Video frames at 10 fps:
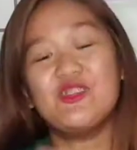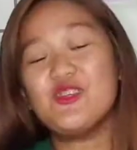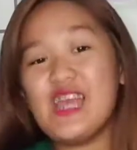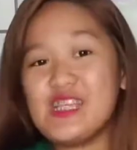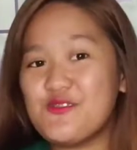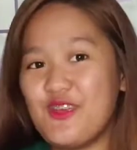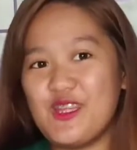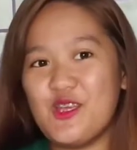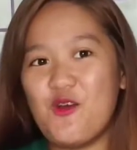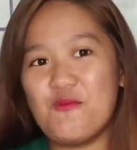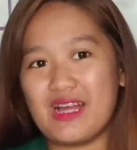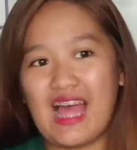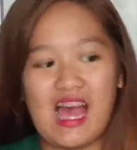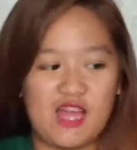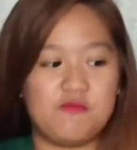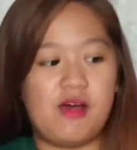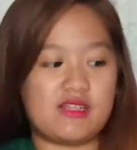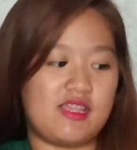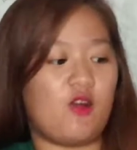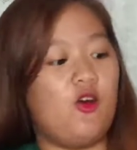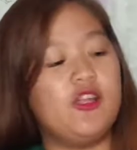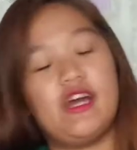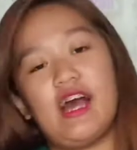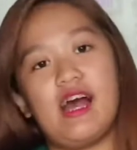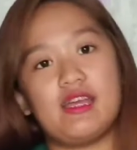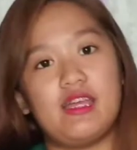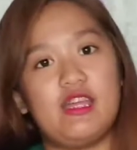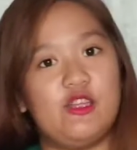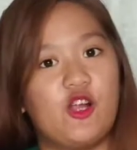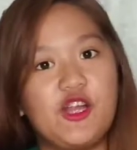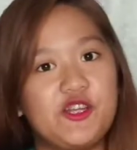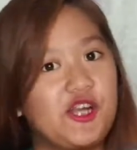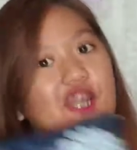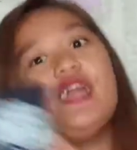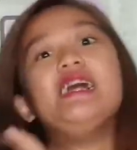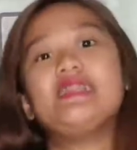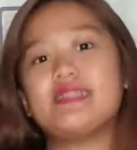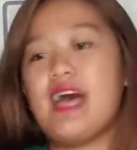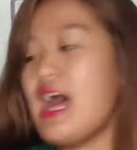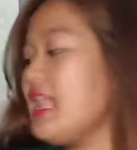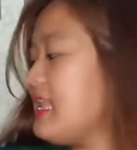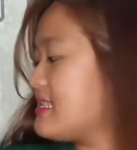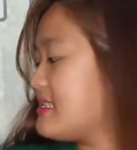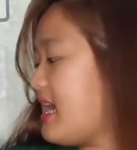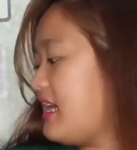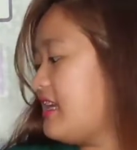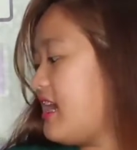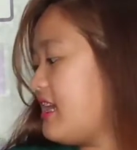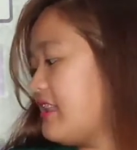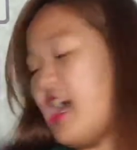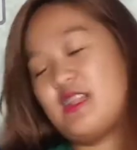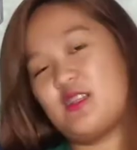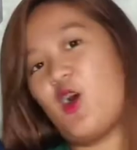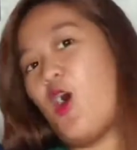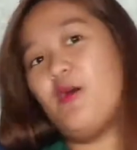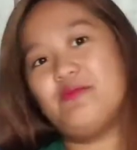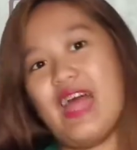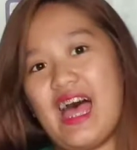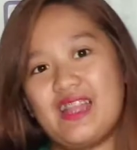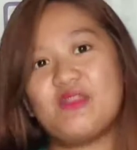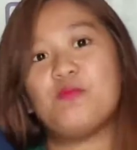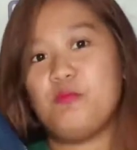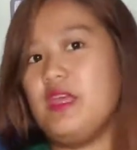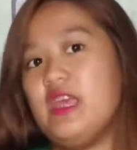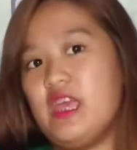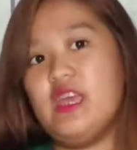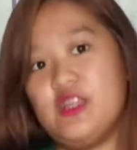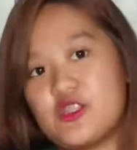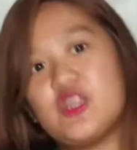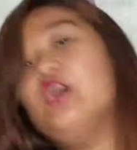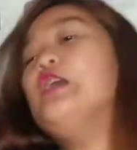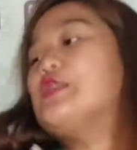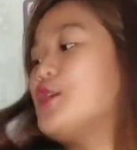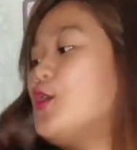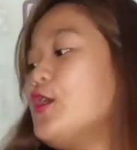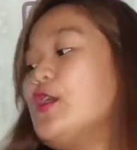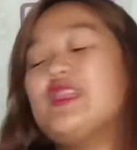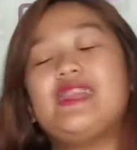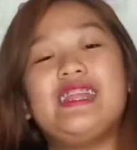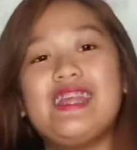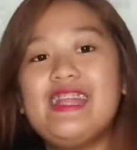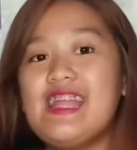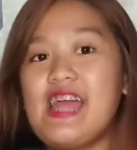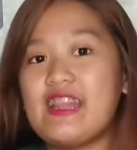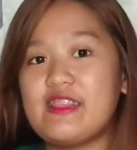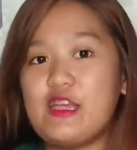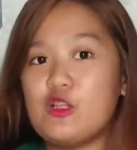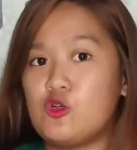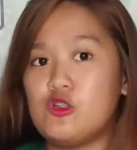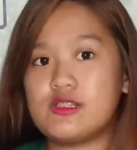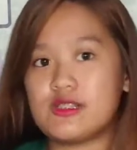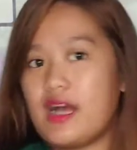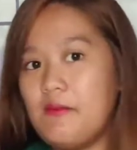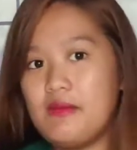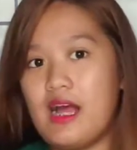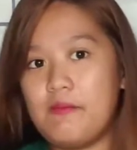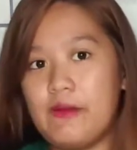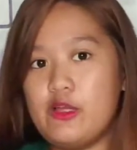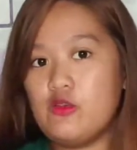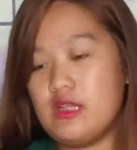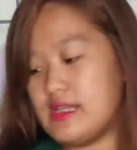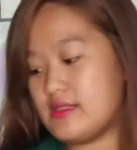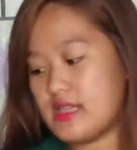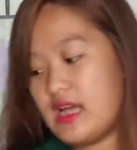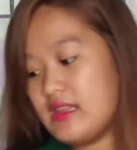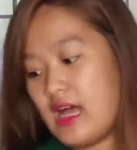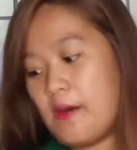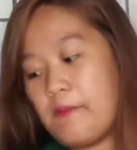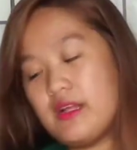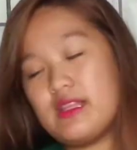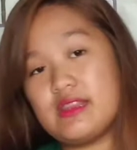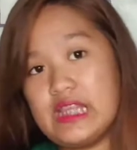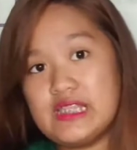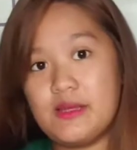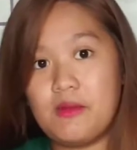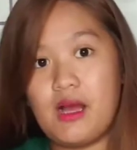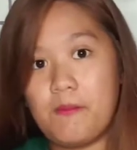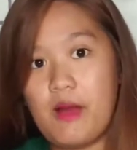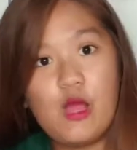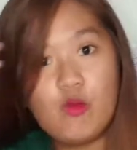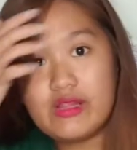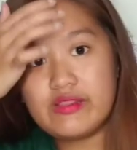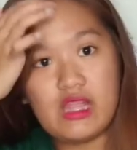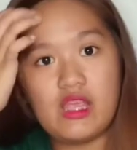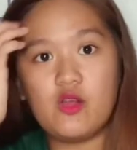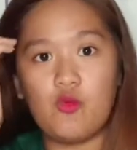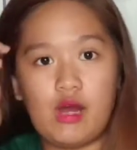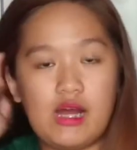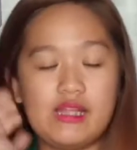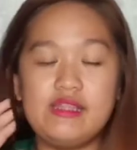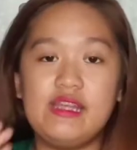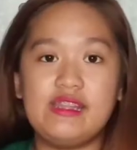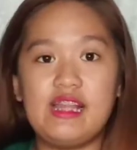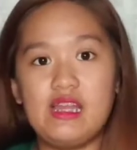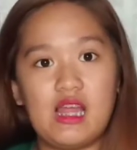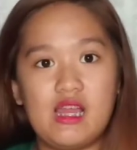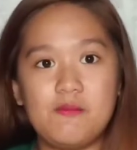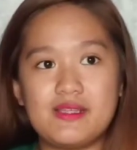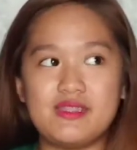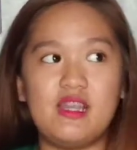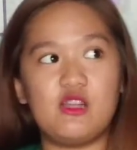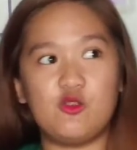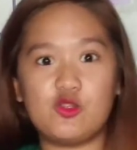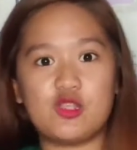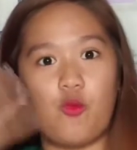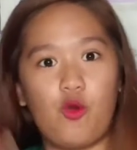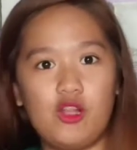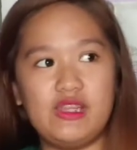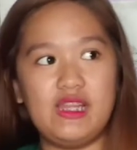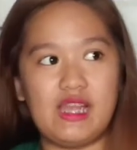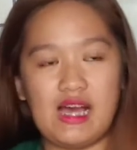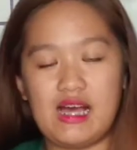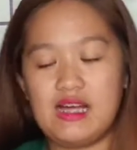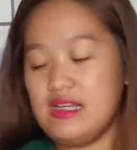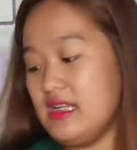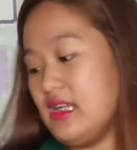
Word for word: Today's video, mag-unbox ako ng aking in-order sa lazada.com.ph. So, titignan natin kung scam nga ba yung Lazada pagdating sa mga buy one, take one na linalabas nila dun sa wall nila